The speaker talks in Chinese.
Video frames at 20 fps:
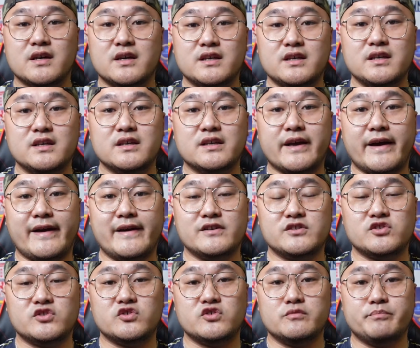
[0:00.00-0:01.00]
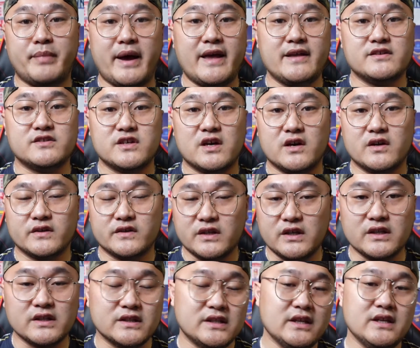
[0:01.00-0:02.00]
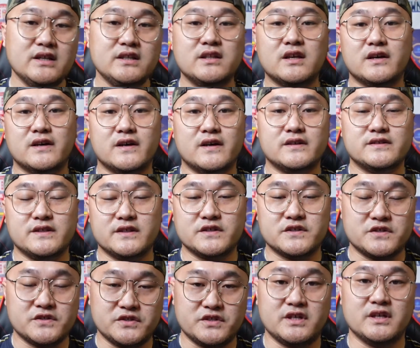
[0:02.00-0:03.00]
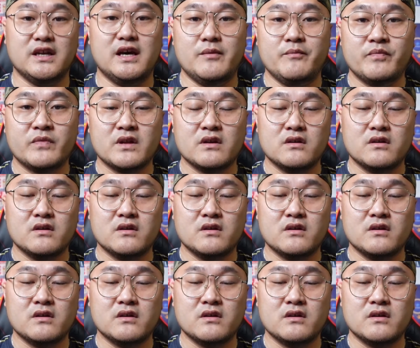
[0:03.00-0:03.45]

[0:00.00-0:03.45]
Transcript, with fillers: 应该是板上钉钉的这个事情了。